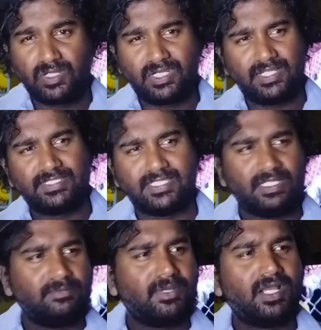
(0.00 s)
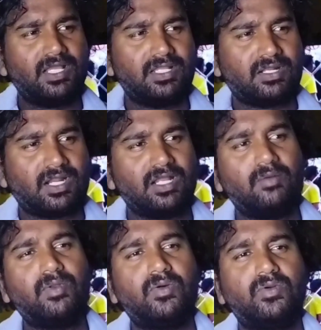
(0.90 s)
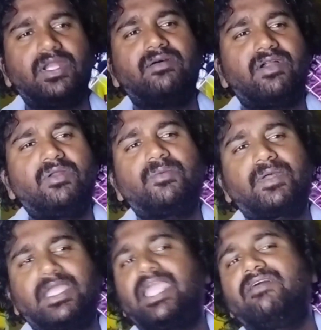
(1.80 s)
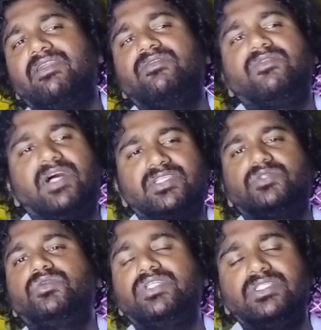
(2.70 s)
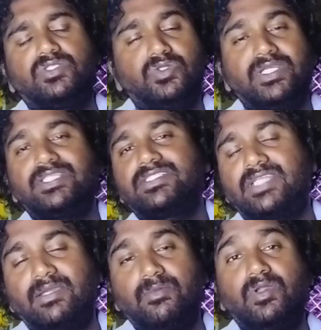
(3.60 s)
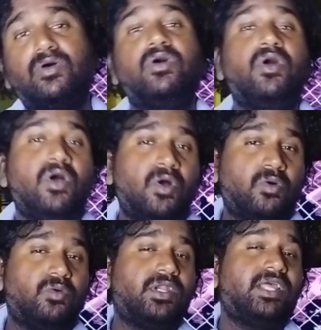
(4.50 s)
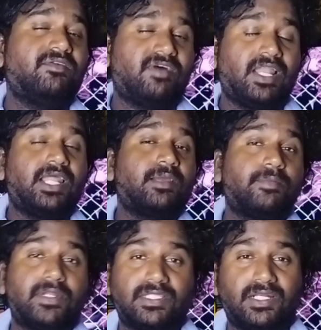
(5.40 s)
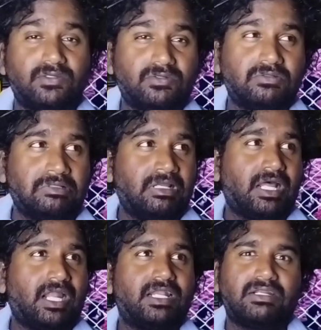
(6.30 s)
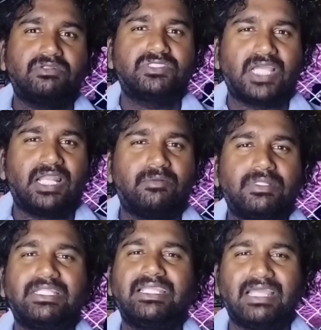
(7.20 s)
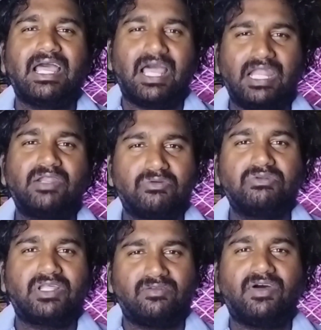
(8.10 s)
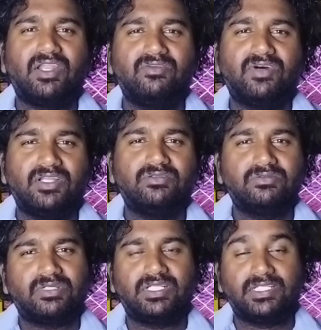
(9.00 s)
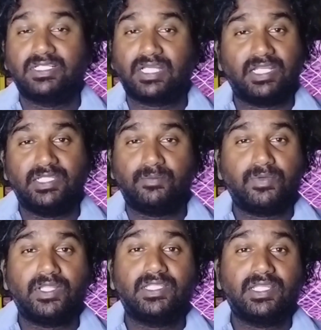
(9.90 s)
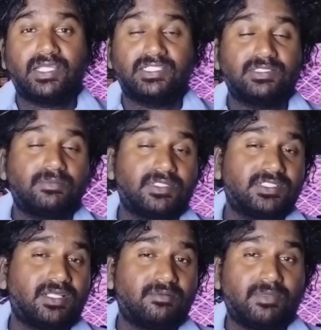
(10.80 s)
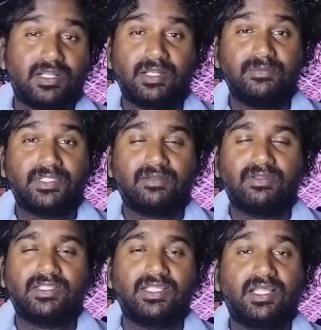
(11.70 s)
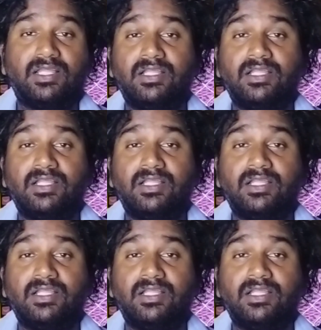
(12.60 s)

ఎందుకంటే సినిమా రంగంలో ఉండేవాడు కేవలం ఆ షూటింగ్ షూటింగ్స్ టైంలో ఉండే వాళ్ళకే పెడతాడు అన్నట్టు చాలామంది అని అనుకున్నారు వాళ్ళు వాళ్ళు అని కానీ ఎప్పుడైతే కృష్ణరాజు గారి మరణం తర్వాత